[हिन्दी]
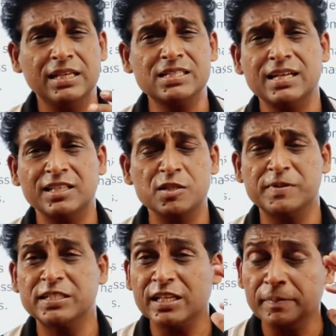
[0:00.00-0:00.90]
दस साढ़े दस
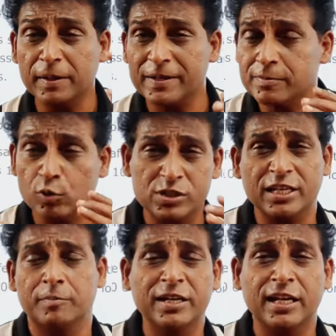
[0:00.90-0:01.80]
बजे तक मेरे पास में कुछ
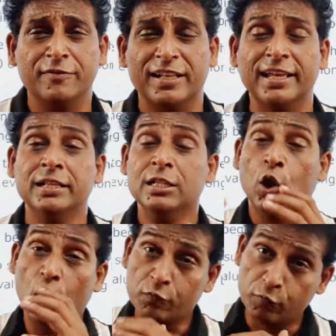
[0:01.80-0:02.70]
एक अपडेट आने वाला है
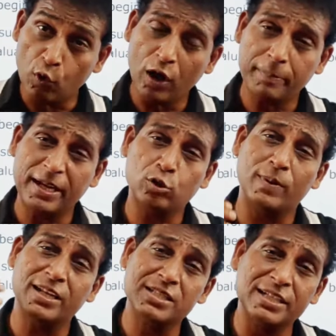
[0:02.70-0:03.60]
और वो अपडेट
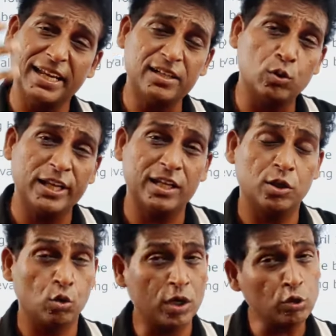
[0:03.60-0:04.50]
तुम्हारे रिजल्ट डेट को लेकर
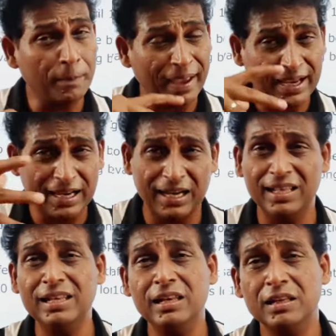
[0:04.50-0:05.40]
के होगा तो मैं
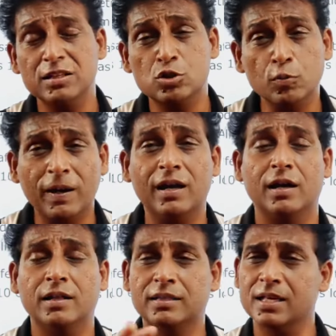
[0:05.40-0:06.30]
कल सुबह
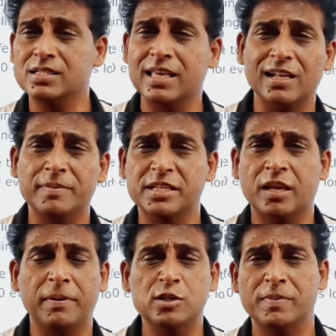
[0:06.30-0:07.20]
दस ग्यारह बजे
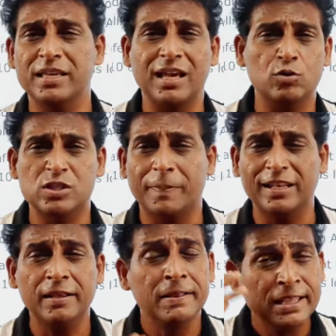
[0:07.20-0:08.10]
के बीच में या उससे
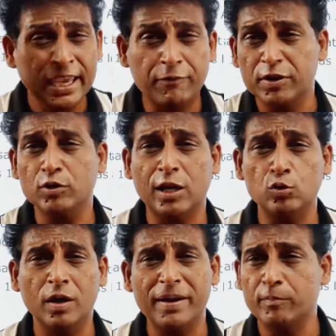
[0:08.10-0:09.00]
पहले एक वीडियो
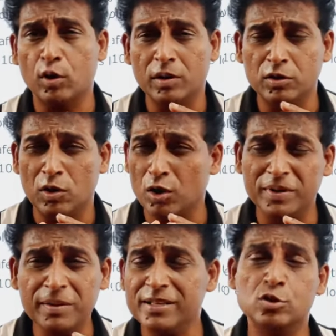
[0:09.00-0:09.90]
डालूंगा मैं
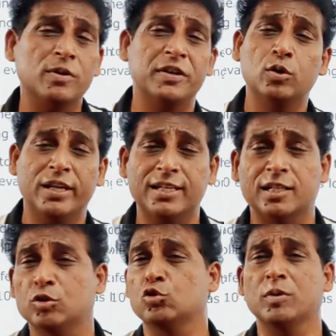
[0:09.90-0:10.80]
नॉर्मली मैं सुबह वीडियो नहीं
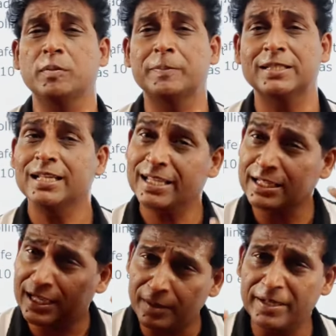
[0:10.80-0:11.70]
डालता हूं तुम्हें भी पता है
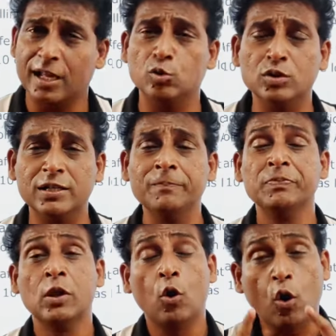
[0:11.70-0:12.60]
लेकिन कल मैं डालूंगा
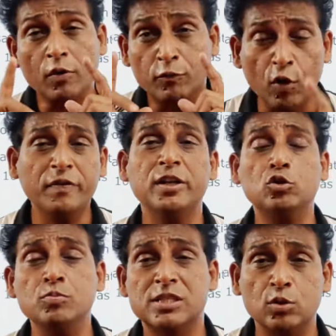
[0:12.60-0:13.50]
और वो वीडियो
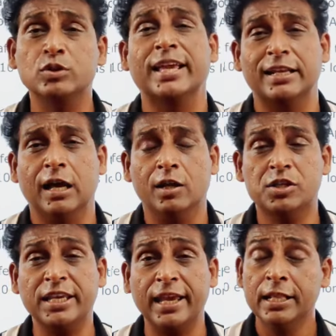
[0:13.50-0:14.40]
तुम ज़रूर देखना
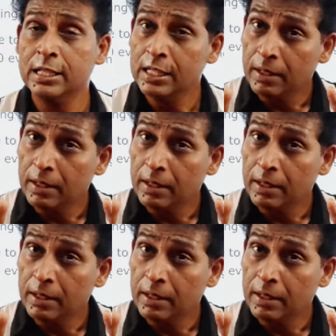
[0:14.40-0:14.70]
ठीक है